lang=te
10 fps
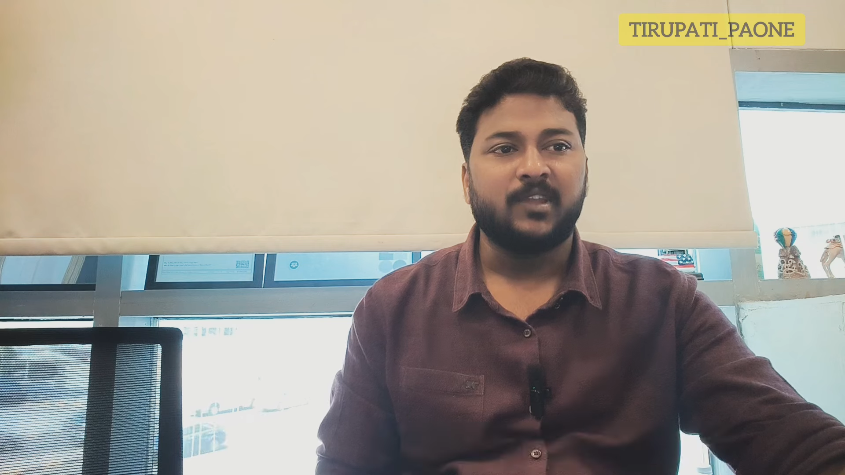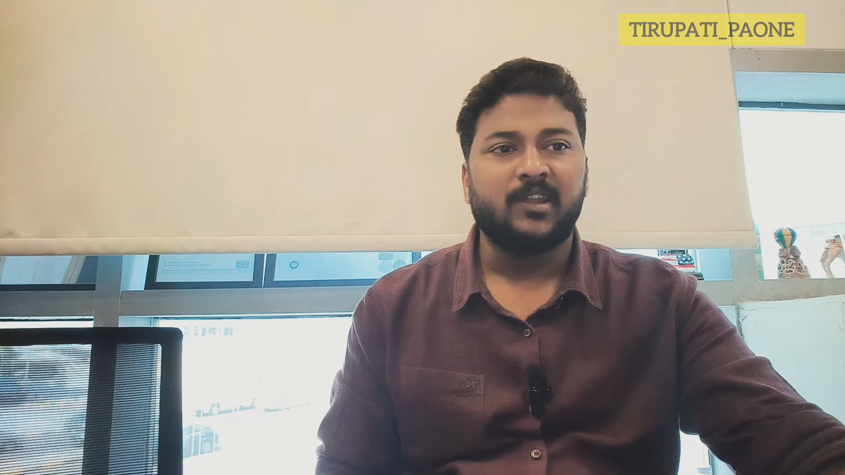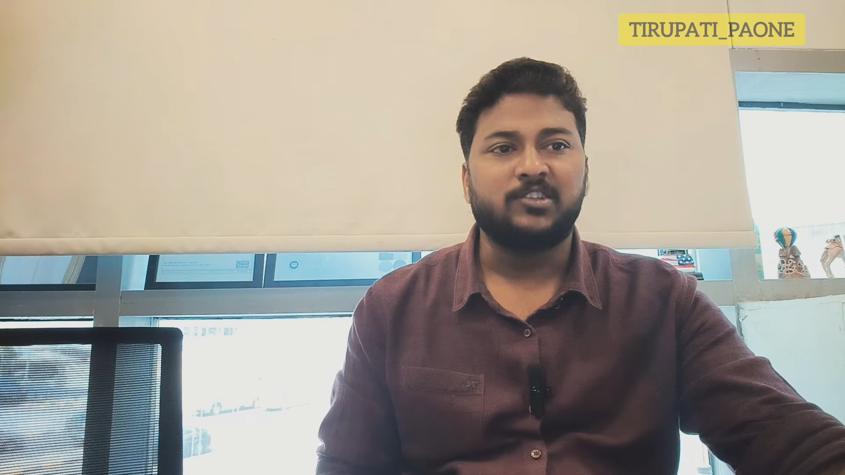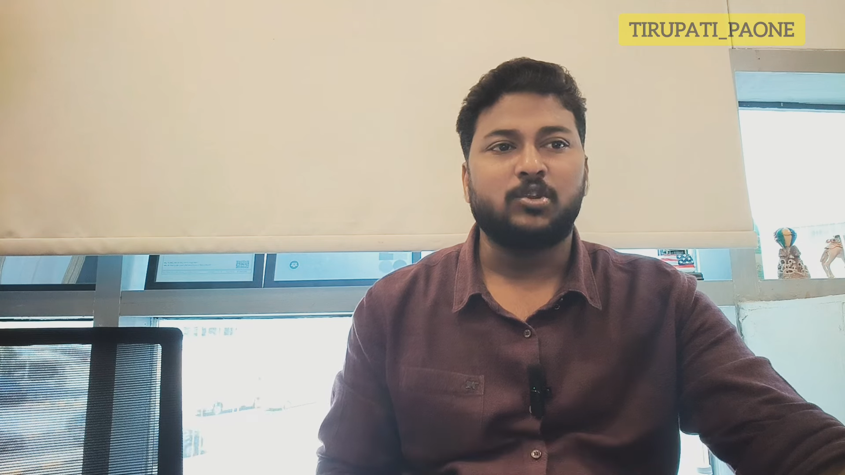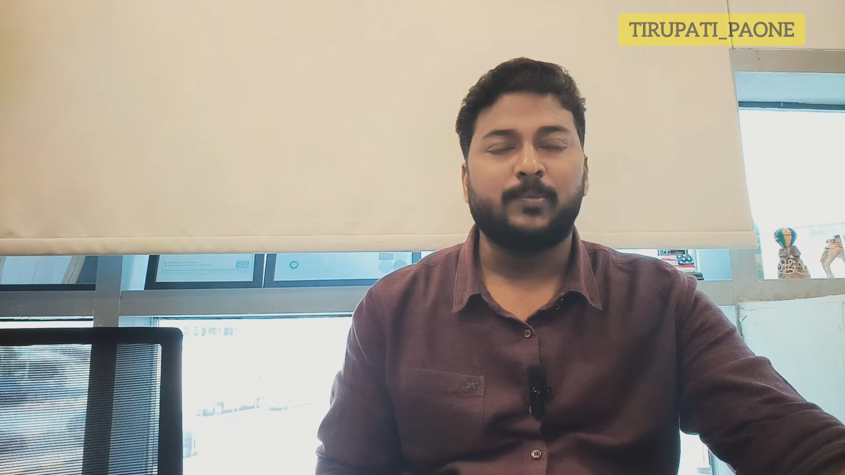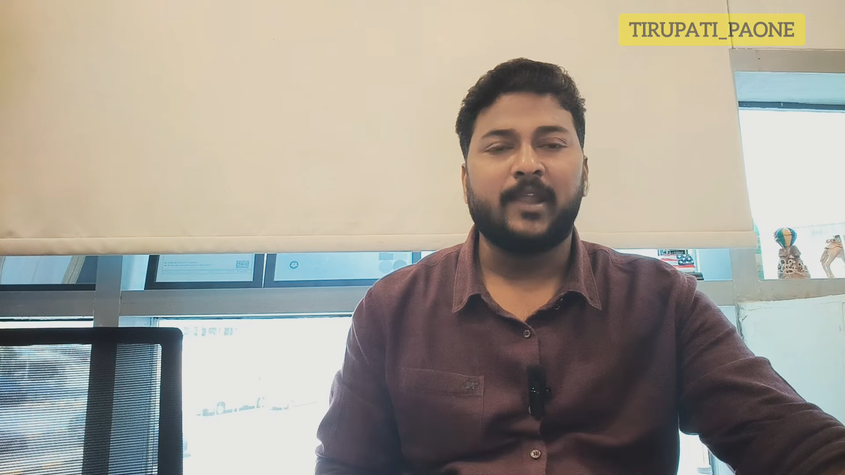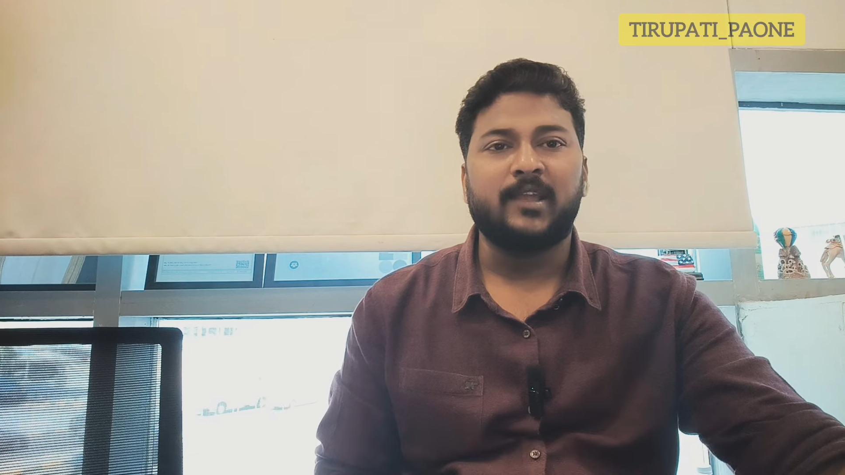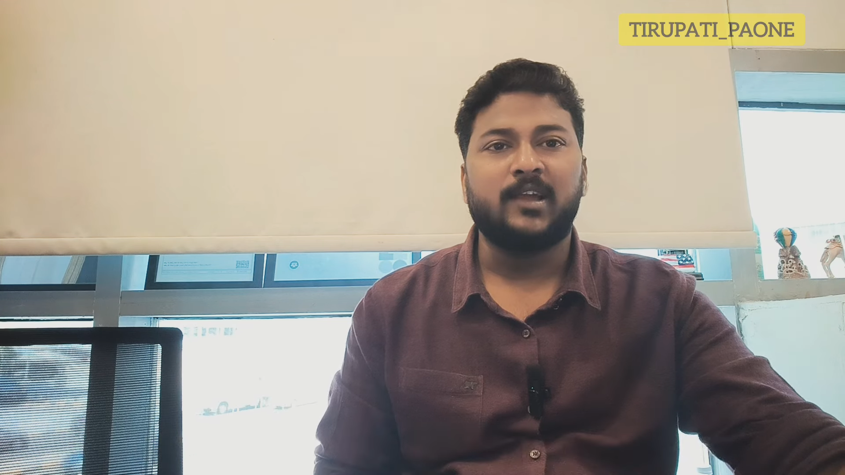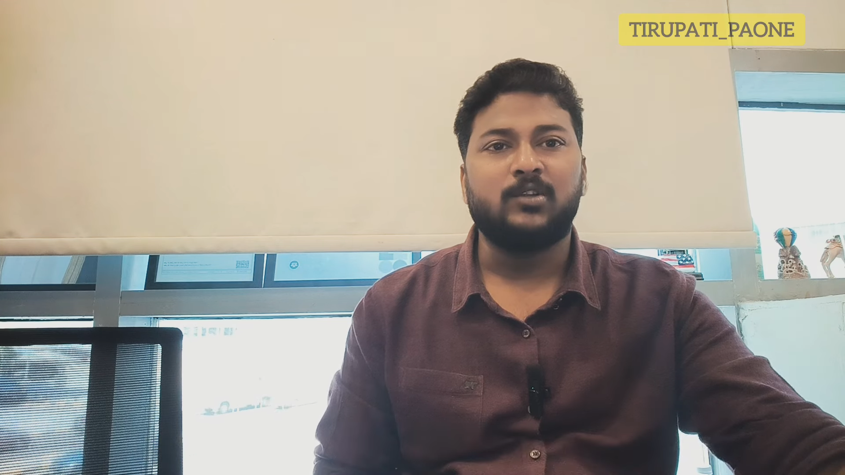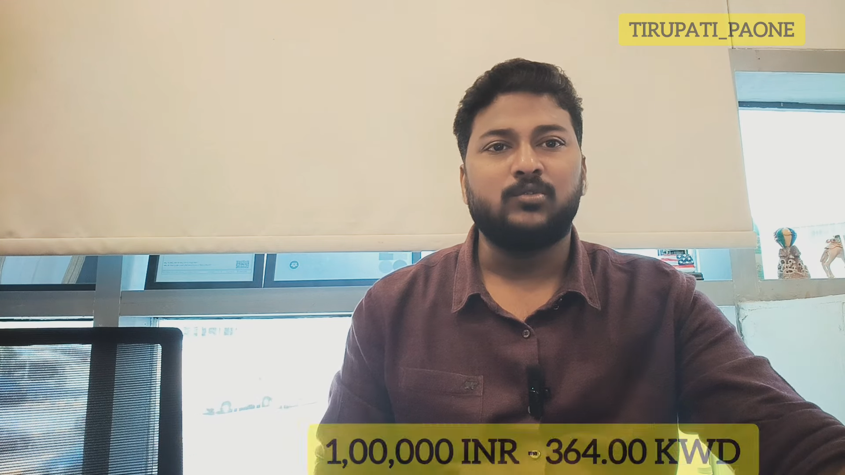లక్ష
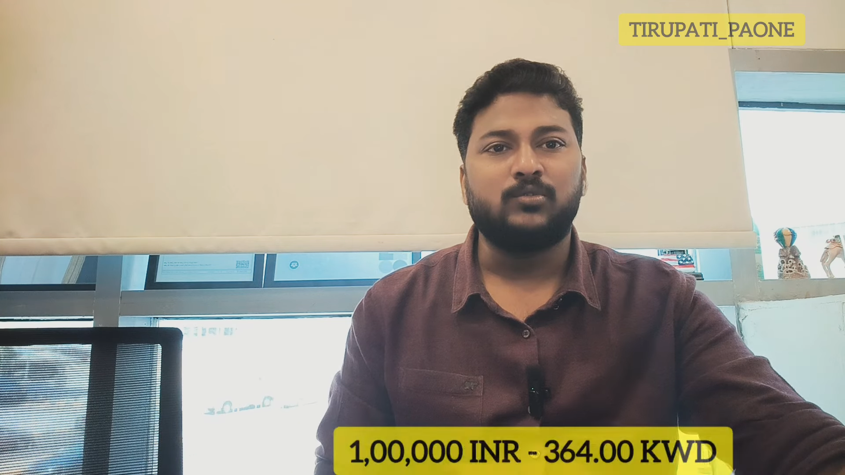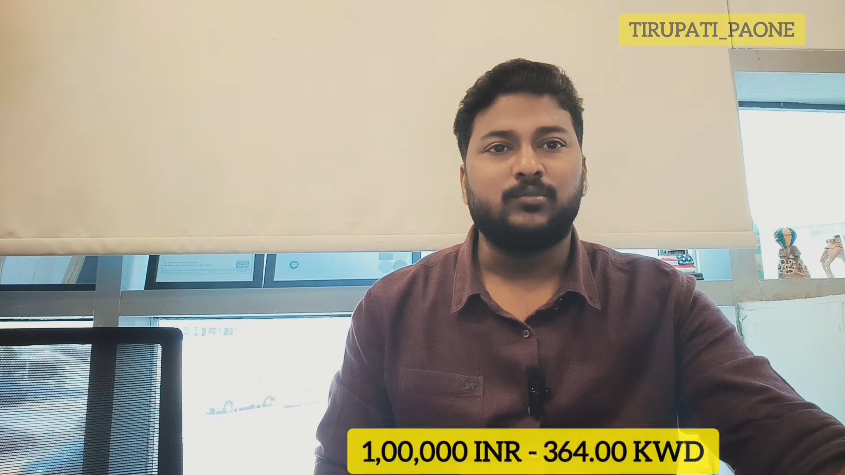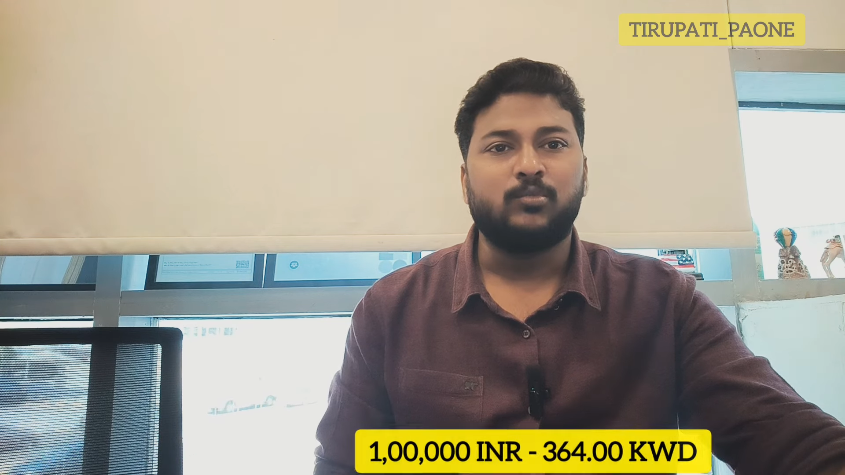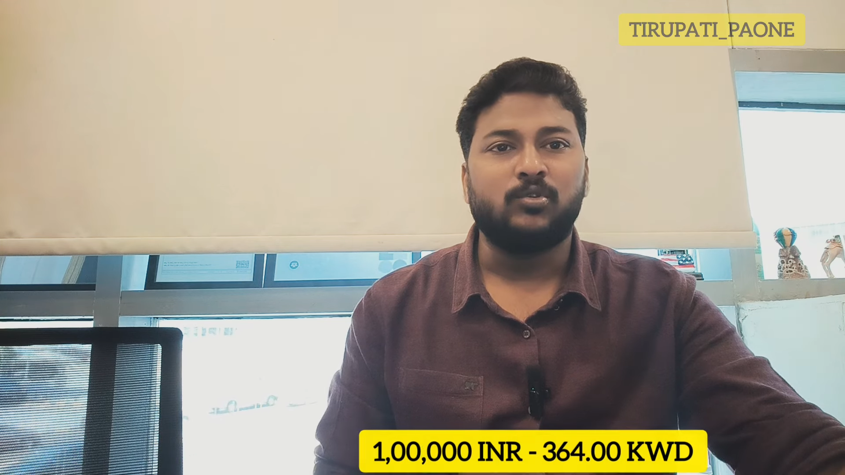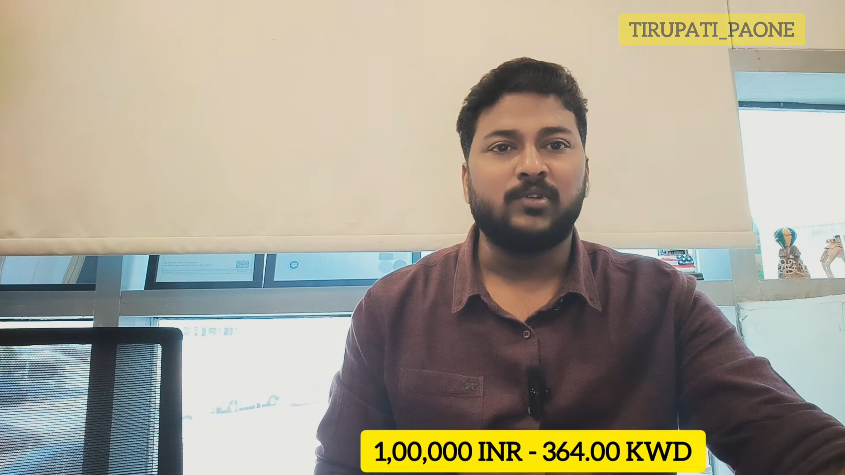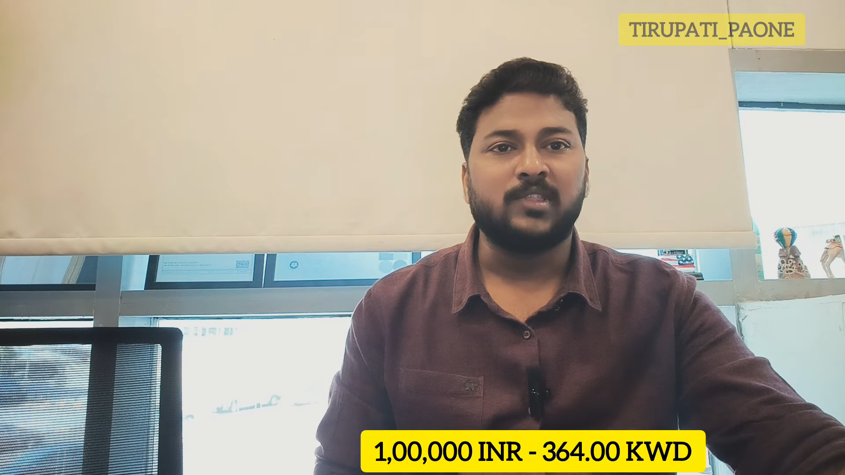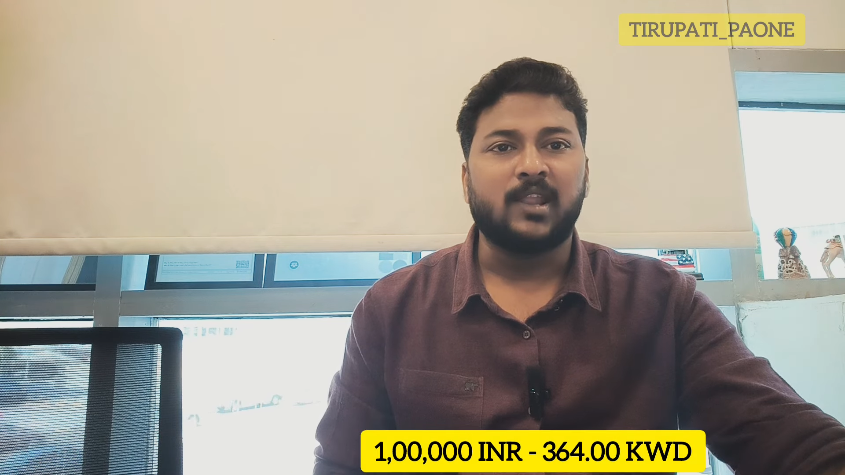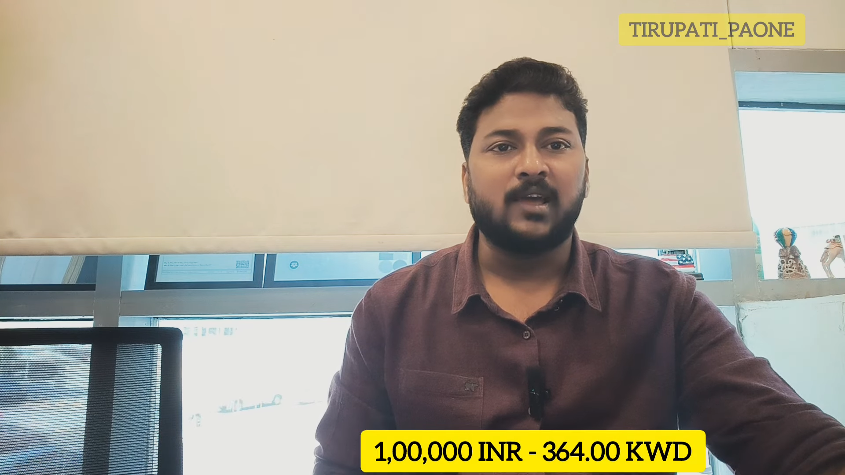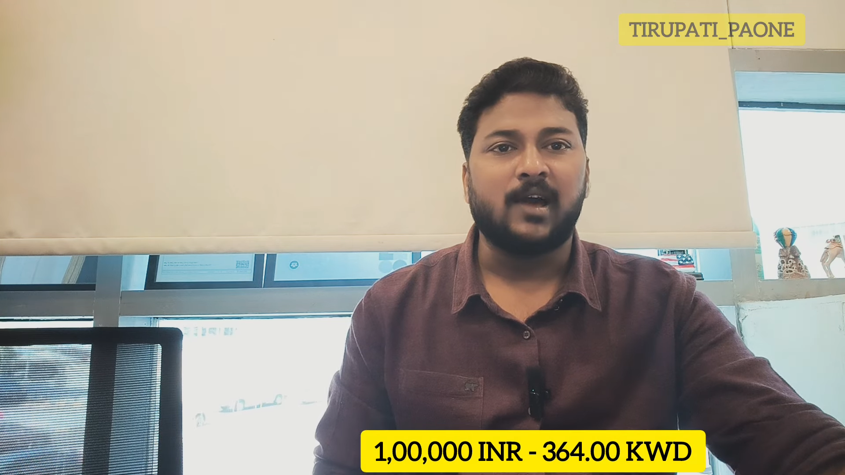రూపాయలకు గాను మూడు వందల